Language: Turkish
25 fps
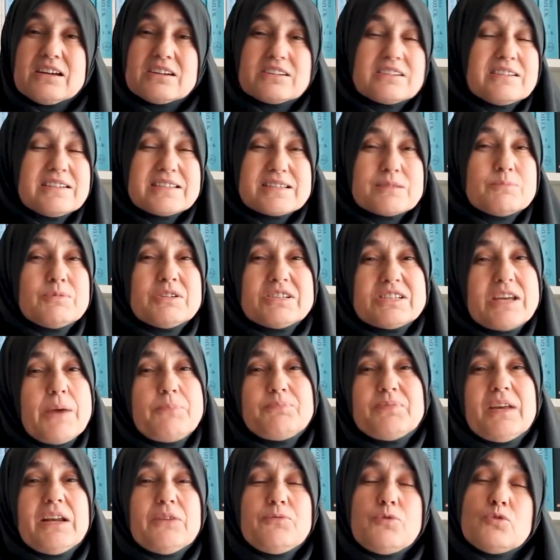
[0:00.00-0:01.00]
Kızımın
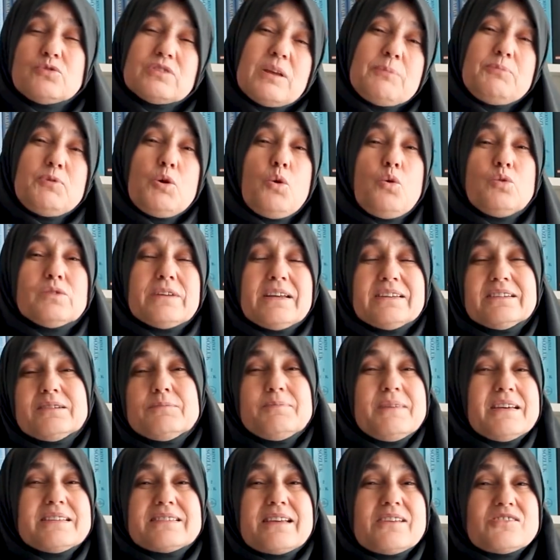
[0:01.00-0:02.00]
cep telefonunda bir oğlanın
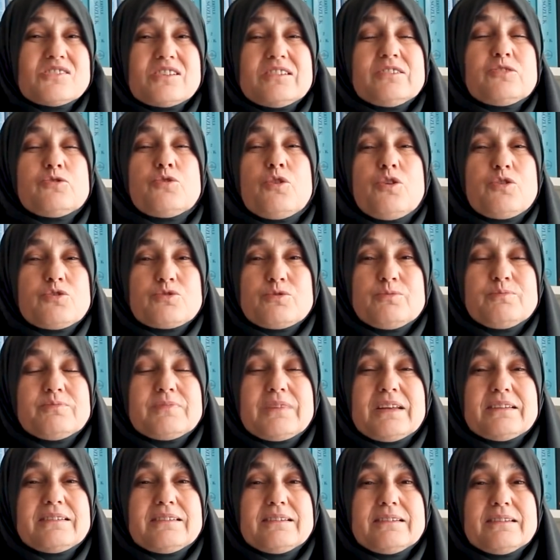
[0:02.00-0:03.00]
mesajını gördüm
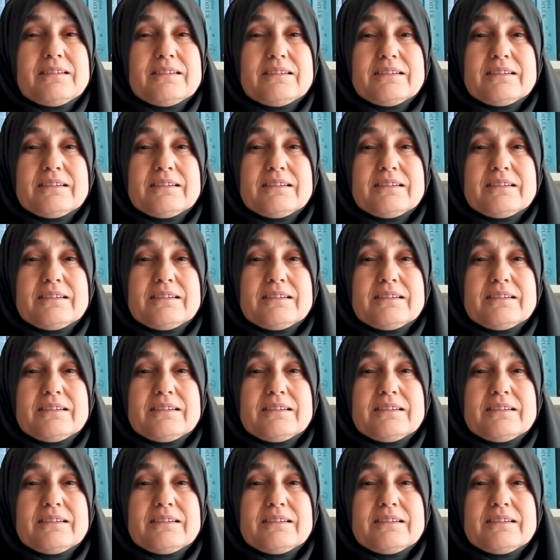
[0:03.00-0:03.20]
dedi.